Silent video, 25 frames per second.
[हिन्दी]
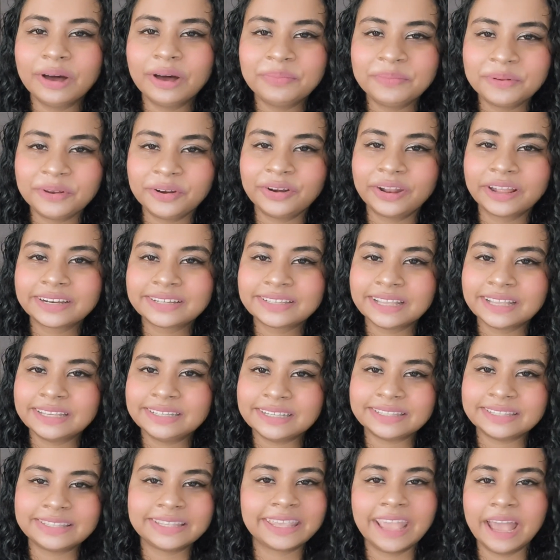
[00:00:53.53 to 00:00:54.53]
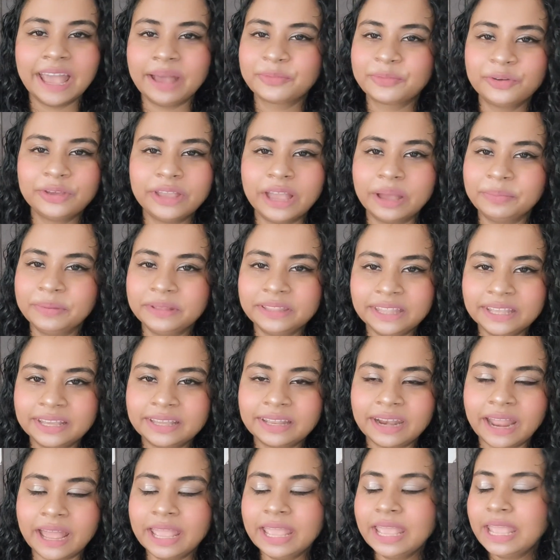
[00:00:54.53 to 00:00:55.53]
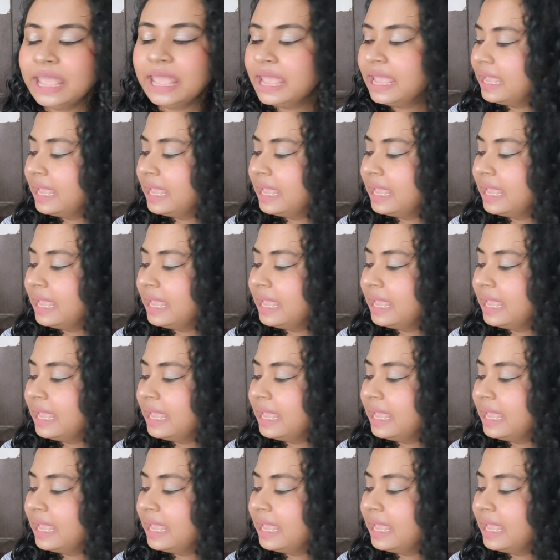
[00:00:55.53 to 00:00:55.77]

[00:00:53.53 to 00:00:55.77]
हुआ प्रोडक्ट है जैसे कि आपको यहाँ पे दिख रहा है